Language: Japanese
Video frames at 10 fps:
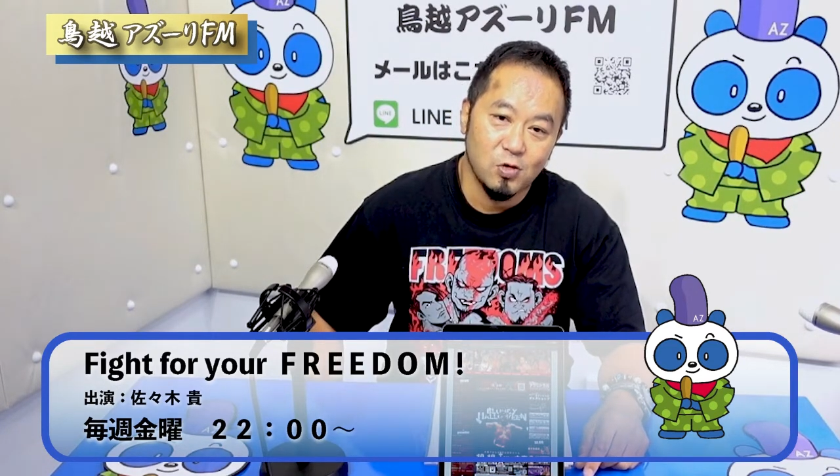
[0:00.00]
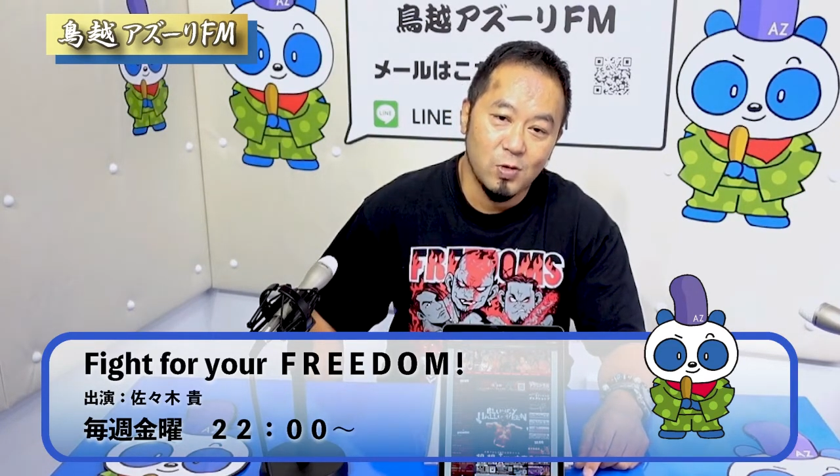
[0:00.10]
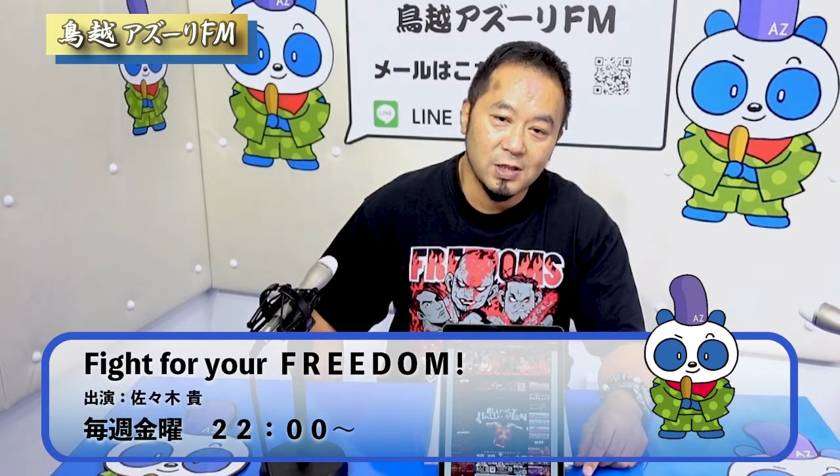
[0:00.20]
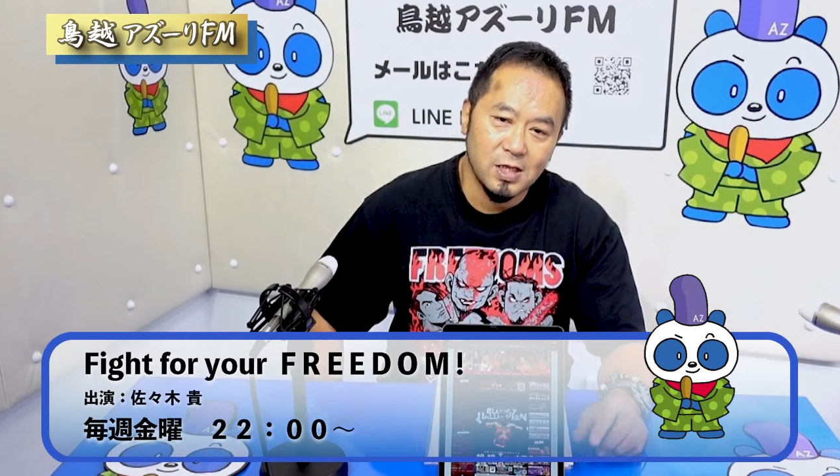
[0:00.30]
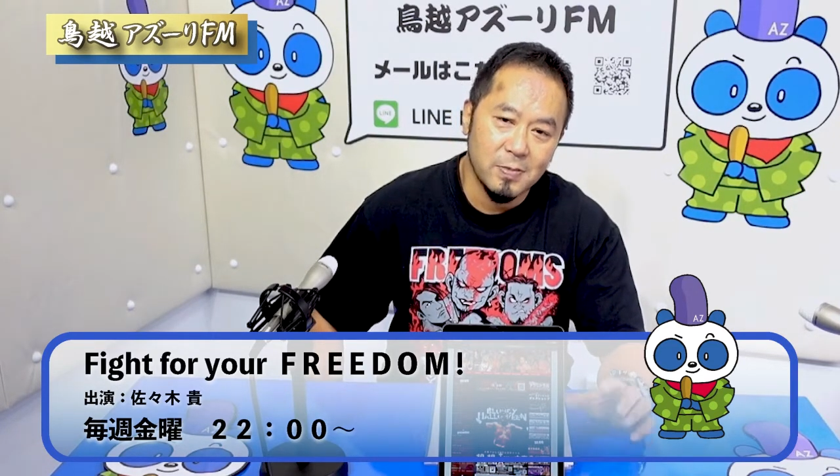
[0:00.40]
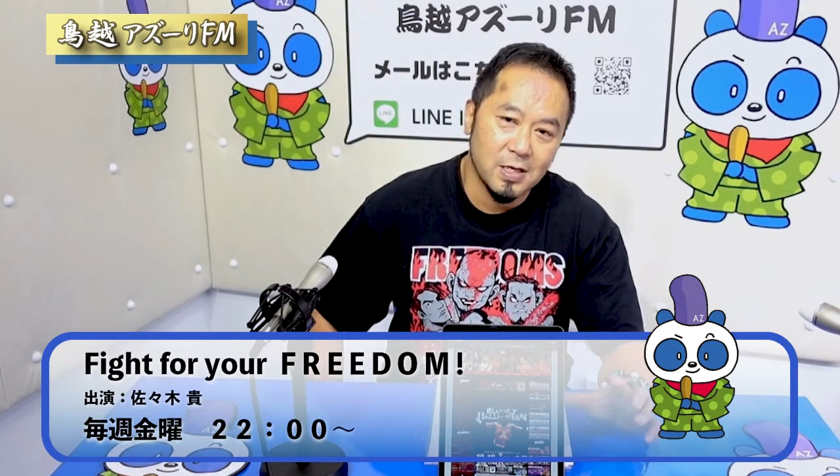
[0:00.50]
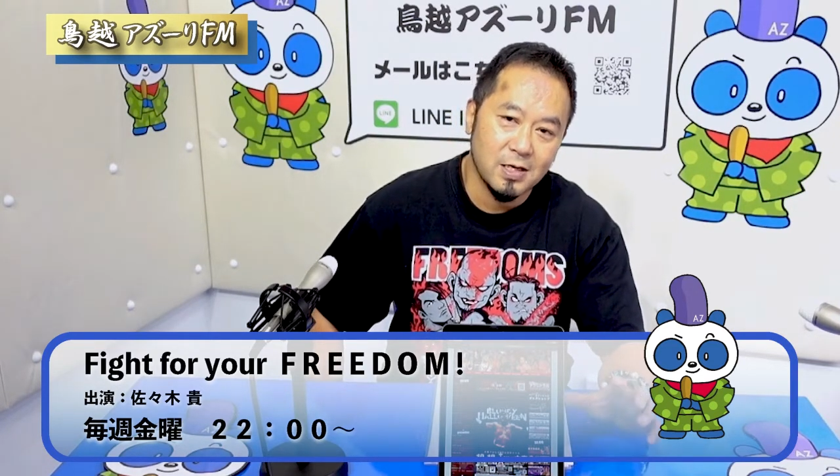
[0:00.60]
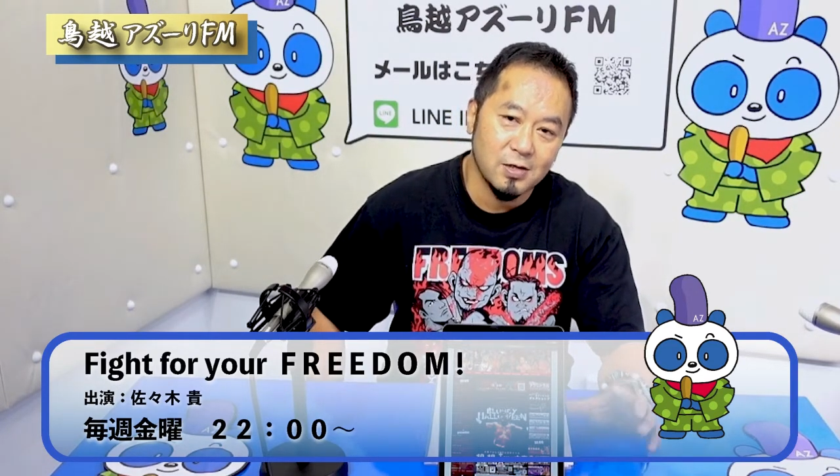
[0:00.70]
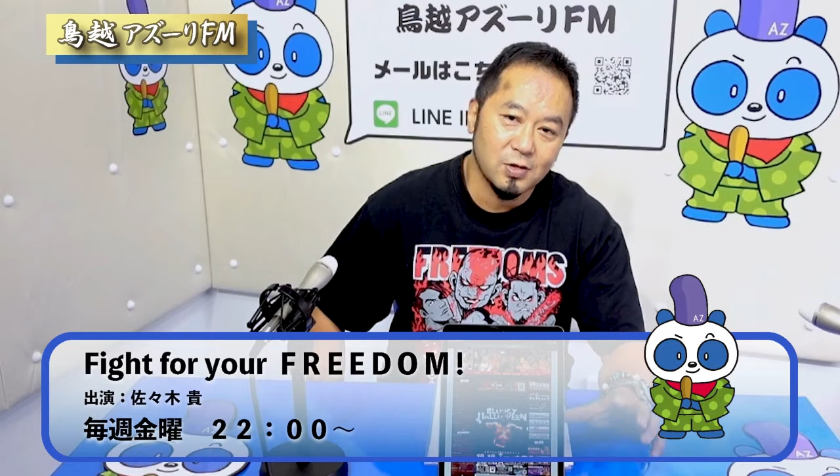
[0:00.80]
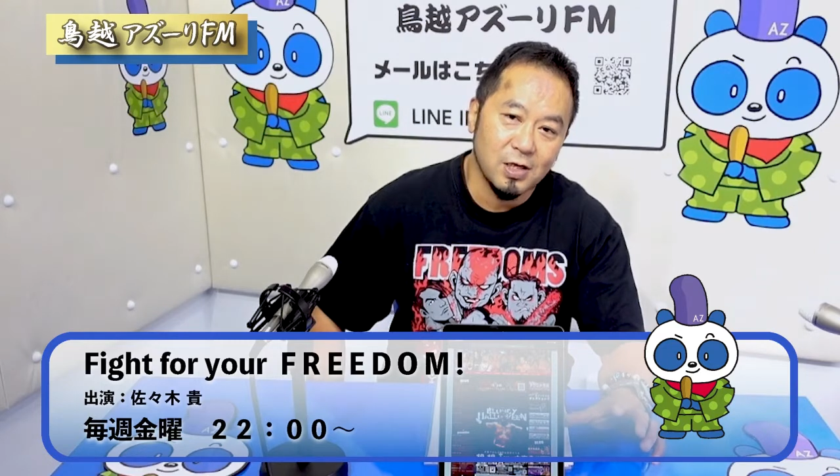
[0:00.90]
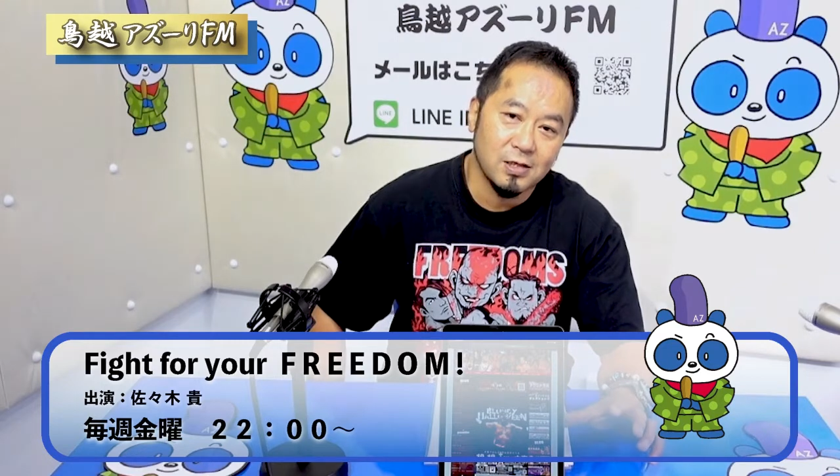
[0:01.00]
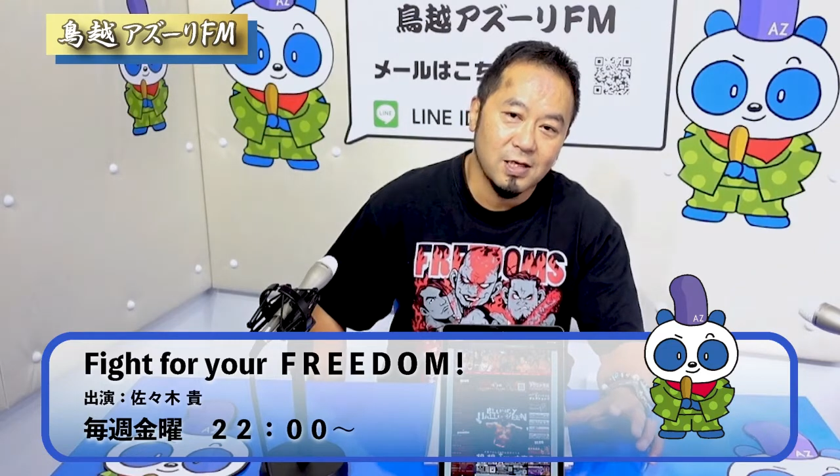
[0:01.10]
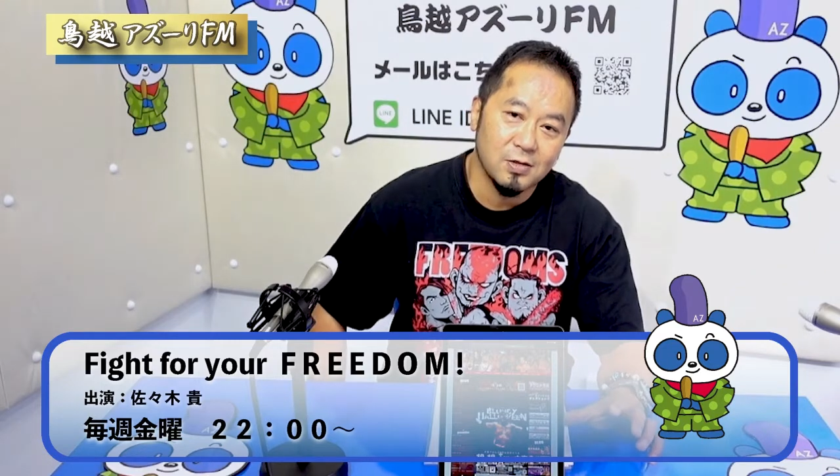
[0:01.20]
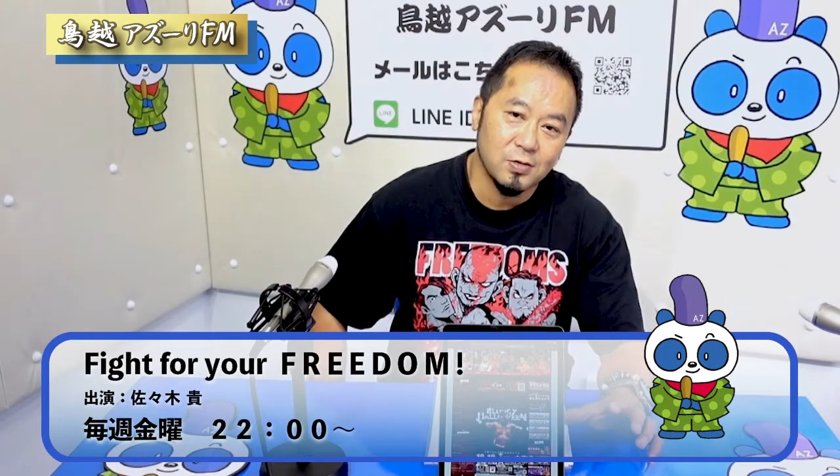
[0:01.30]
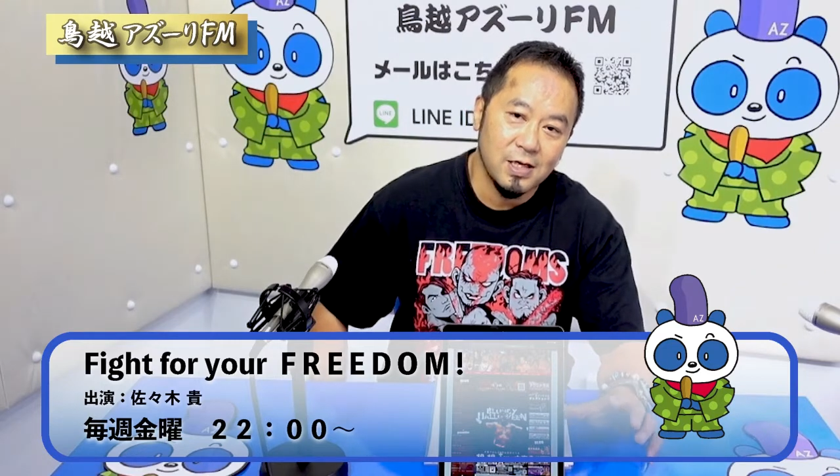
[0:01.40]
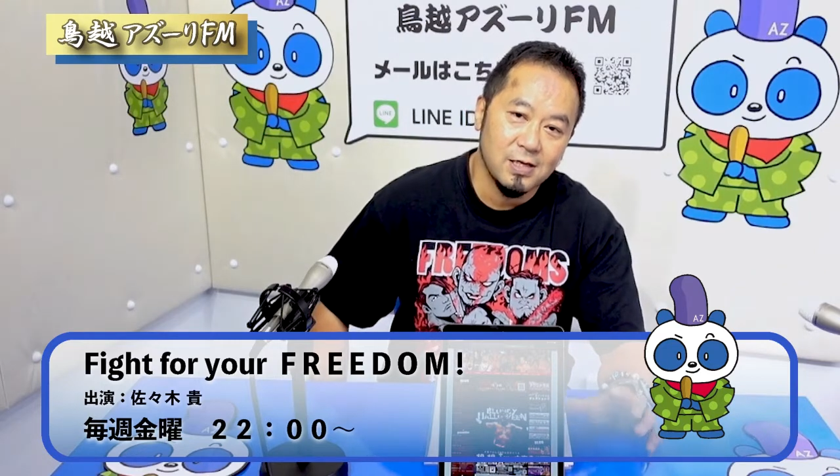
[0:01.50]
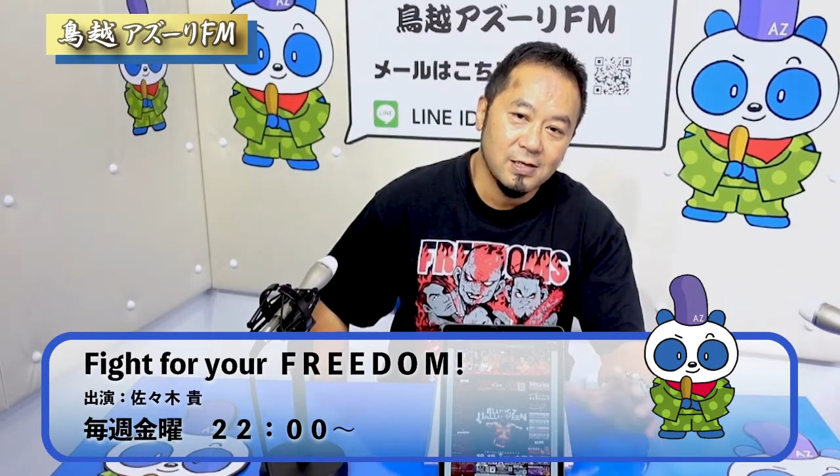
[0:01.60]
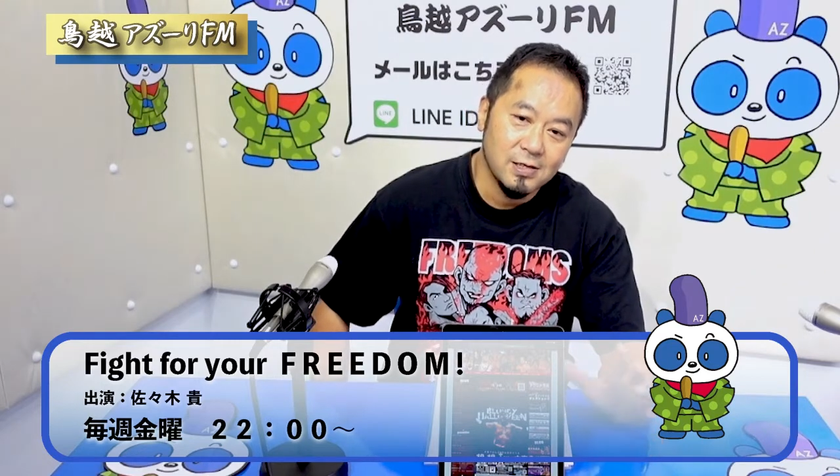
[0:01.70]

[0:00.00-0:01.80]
終わったばっかりの大会のね、